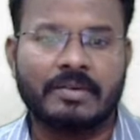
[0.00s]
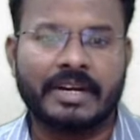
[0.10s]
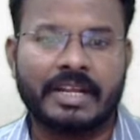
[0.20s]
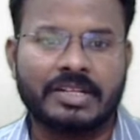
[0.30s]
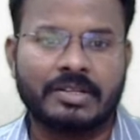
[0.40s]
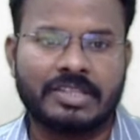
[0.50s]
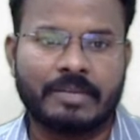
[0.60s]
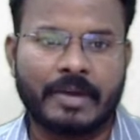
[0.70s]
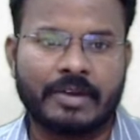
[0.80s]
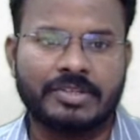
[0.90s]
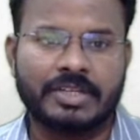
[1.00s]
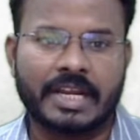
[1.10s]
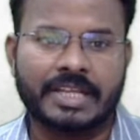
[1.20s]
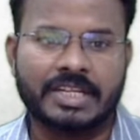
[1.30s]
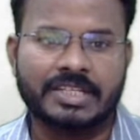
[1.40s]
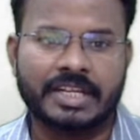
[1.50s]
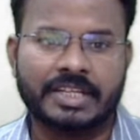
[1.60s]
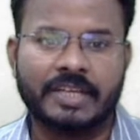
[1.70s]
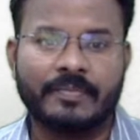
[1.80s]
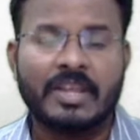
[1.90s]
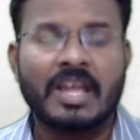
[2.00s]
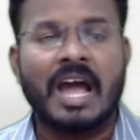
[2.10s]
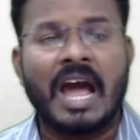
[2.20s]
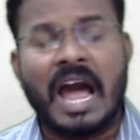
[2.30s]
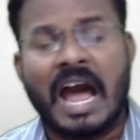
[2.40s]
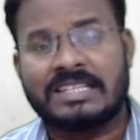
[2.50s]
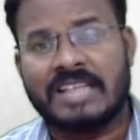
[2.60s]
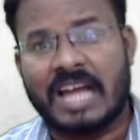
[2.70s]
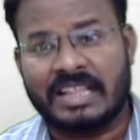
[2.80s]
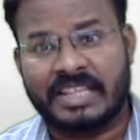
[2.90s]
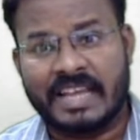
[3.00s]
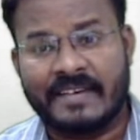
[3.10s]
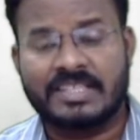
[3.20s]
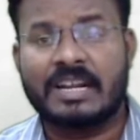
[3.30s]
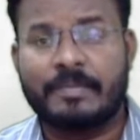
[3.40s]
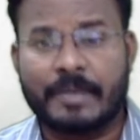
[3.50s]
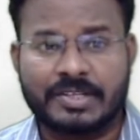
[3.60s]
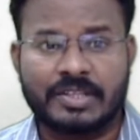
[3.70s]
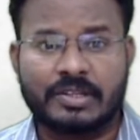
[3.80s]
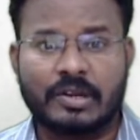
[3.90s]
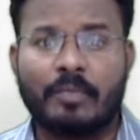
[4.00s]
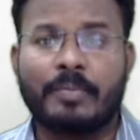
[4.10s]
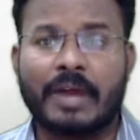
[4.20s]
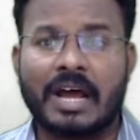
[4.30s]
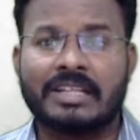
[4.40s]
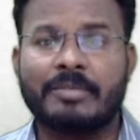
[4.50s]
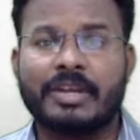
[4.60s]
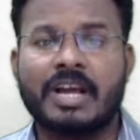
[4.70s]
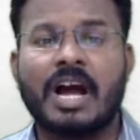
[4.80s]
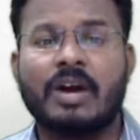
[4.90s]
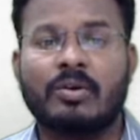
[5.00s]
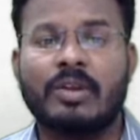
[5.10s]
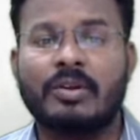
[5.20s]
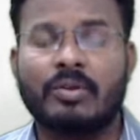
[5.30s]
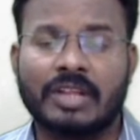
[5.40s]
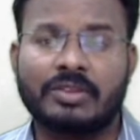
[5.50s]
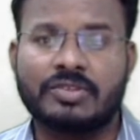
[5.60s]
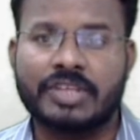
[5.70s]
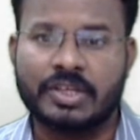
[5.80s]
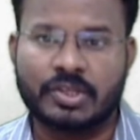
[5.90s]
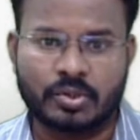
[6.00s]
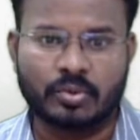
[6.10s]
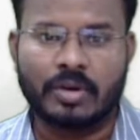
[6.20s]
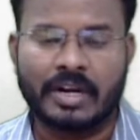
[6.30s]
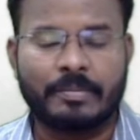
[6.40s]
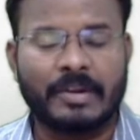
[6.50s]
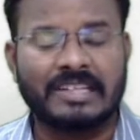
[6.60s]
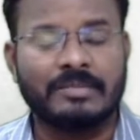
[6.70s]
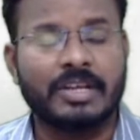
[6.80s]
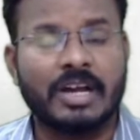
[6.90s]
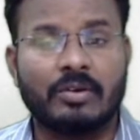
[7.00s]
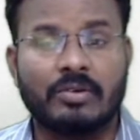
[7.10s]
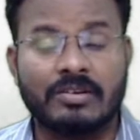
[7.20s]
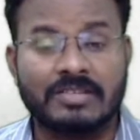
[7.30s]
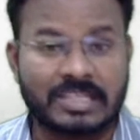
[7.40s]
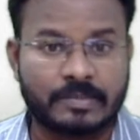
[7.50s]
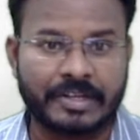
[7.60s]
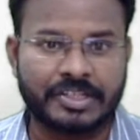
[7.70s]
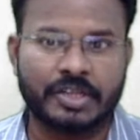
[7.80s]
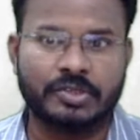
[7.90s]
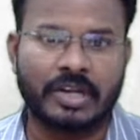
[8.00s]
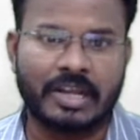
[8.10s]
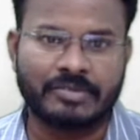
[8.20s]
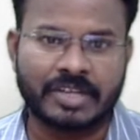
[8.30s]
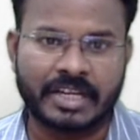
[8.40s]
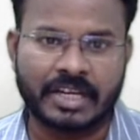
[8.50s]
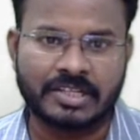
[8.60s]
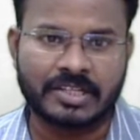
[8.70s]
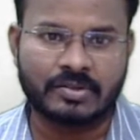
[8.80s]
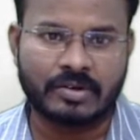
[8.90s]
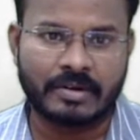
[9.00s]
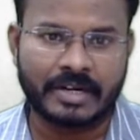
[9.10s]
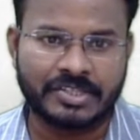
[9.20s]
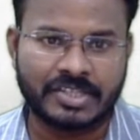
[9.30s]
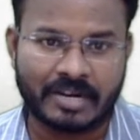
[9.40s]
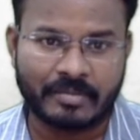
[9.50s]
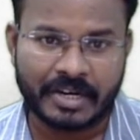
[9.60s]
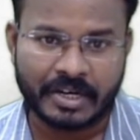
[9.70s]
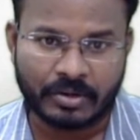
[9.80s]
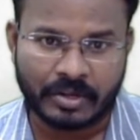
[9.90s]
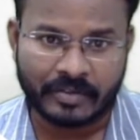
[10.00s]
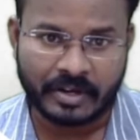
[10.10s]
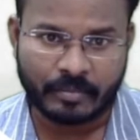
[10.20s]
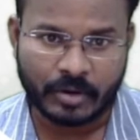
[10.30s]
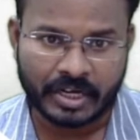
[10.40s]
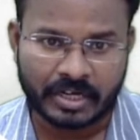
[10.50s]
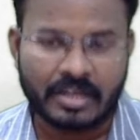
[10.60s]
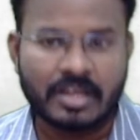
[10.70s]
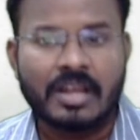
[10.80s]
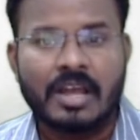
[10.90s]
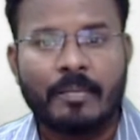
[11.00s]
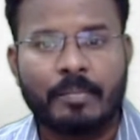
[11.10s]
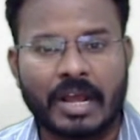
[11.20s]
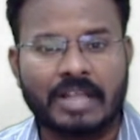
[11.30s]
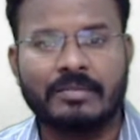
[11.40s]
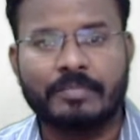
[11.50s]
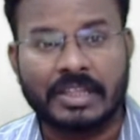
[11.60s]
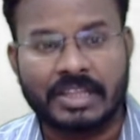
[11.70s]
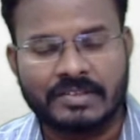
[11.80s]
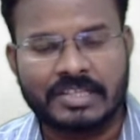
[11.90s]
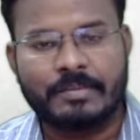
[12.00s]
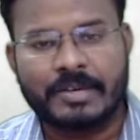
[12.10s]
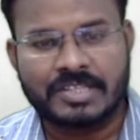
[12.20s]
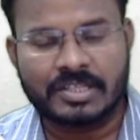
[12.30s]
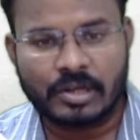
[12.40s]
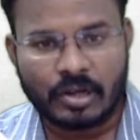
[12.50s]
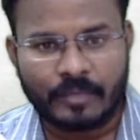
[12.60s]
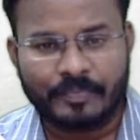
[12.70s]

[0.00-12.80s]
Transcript: అంటే జపాన్ నుంచి గ్రహించడం జరిగింది అసలు అత్యవసర పరిస్థితుల్లో ప్రాథమిక హక్కులను రద్దు చేయొచ్చు అంటే ప్రాథమిక హక్కులను సస్పెండ్ చేయొచ్చు అనే అంశాన్ని ఎక్కడి నుంచి తీసుకున్నాం అంటే జర్మనీ నుండి వెరీ ఇంపార్టెంట్ అత్యవసర పరిస్థితుల్లో